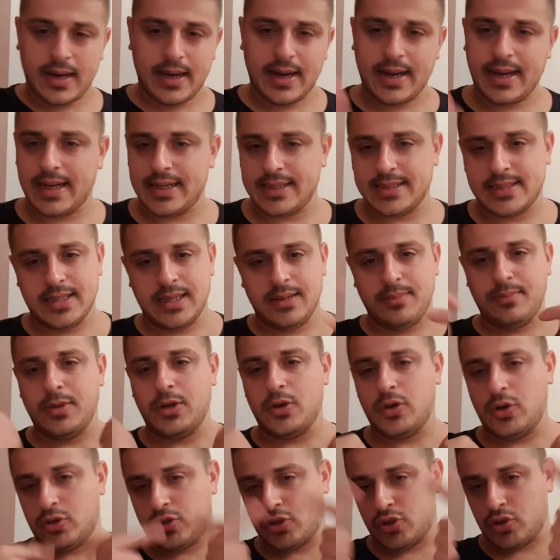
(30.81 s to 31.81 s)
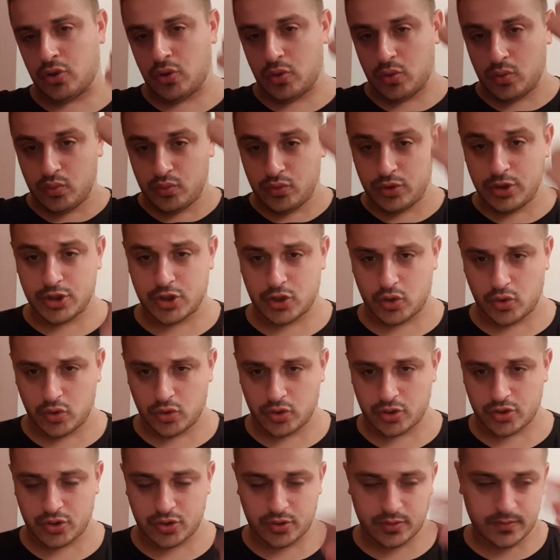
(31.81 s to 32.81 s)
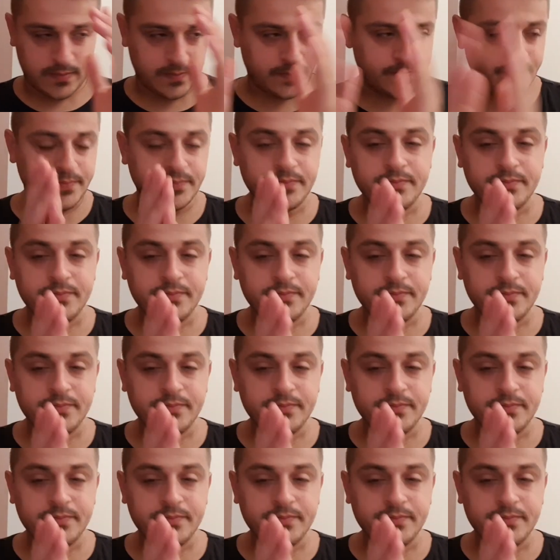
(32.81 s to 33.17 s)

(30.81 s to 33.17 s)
Ragazzi il mio è solo un discorso.